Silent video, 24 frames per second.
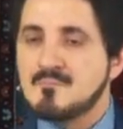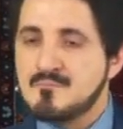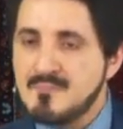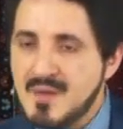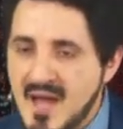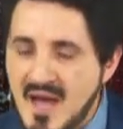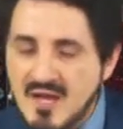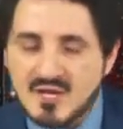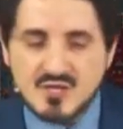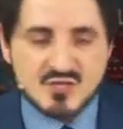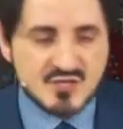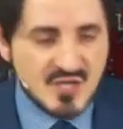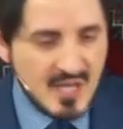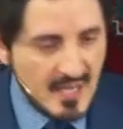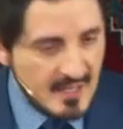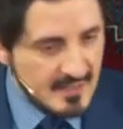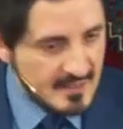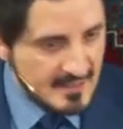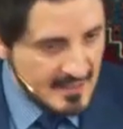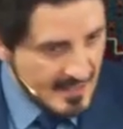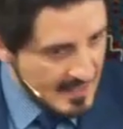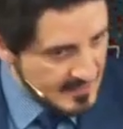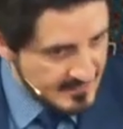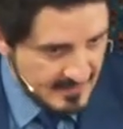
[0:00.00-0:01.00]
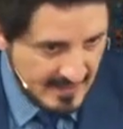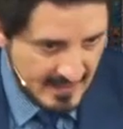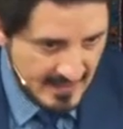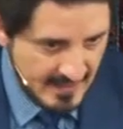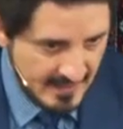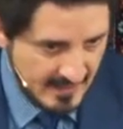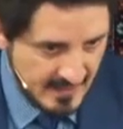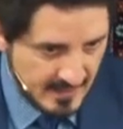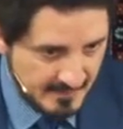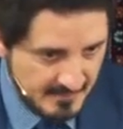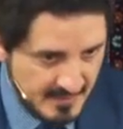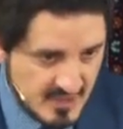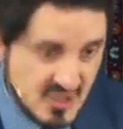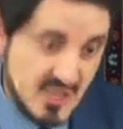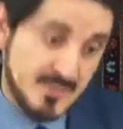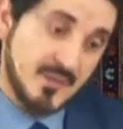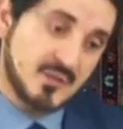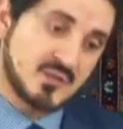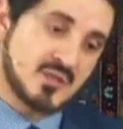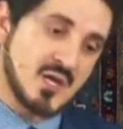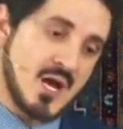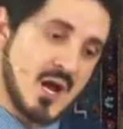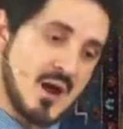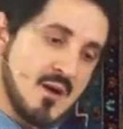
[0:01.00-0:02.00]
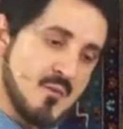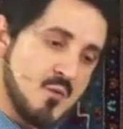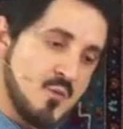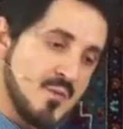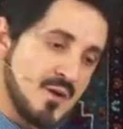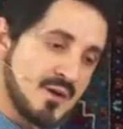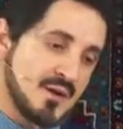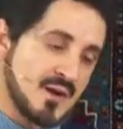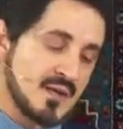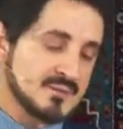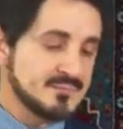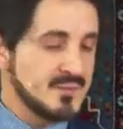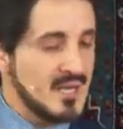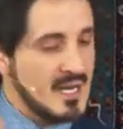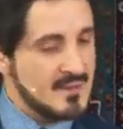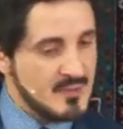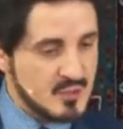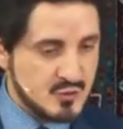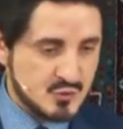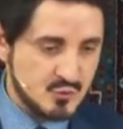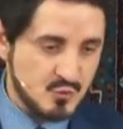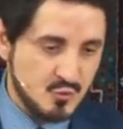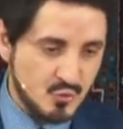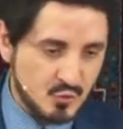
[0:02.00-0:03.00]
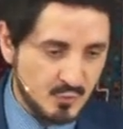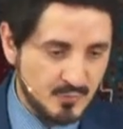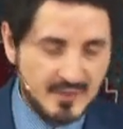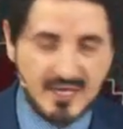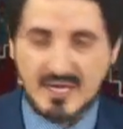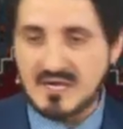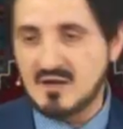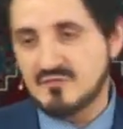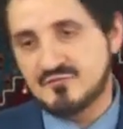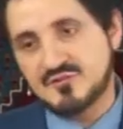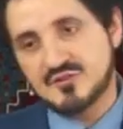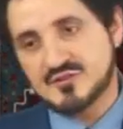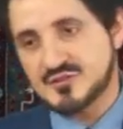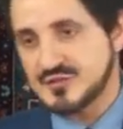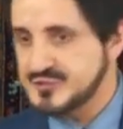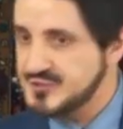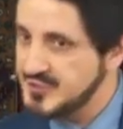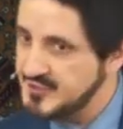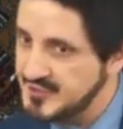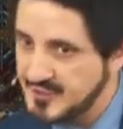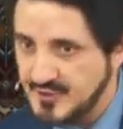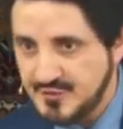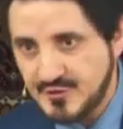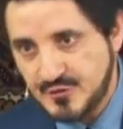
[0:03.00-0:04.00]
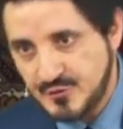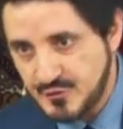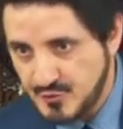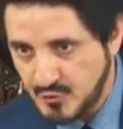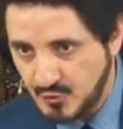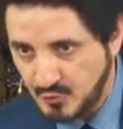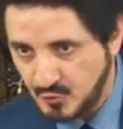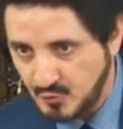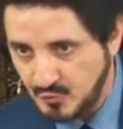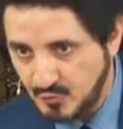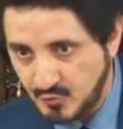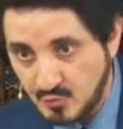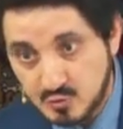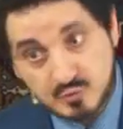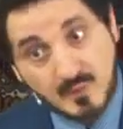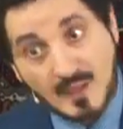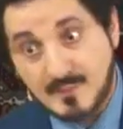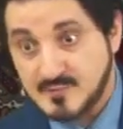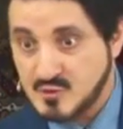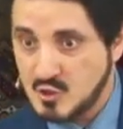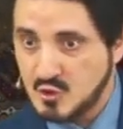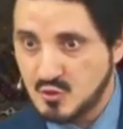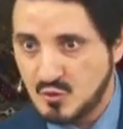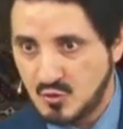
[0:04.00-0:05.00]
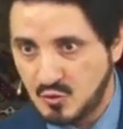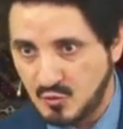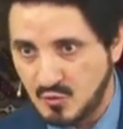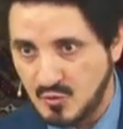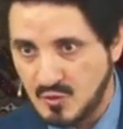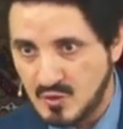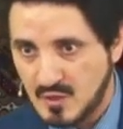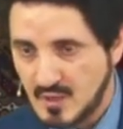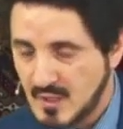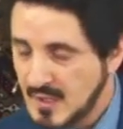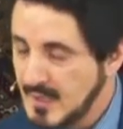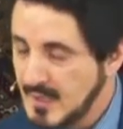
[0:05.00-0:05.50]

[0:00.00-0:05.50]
برجع الى هذا العالم بجيب كتابه مرات من الامازون بكلفني 20 30 يورو كتب 50 يورو